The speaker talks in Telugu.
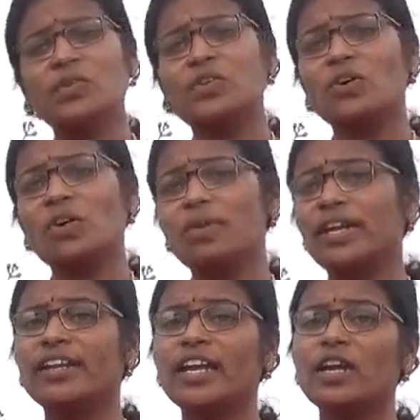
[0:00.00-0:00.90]
ఉండ్రో
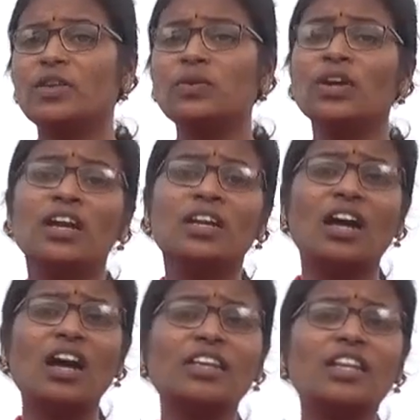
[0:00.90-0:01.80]
బిడ్డలు
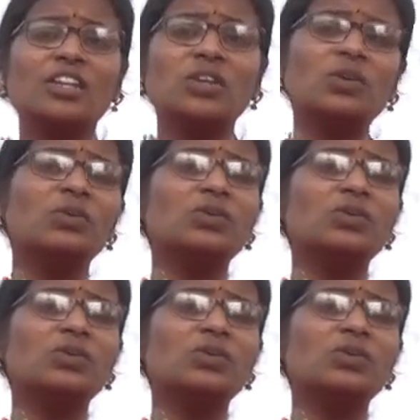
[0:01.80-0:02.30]
నా ఇల్లు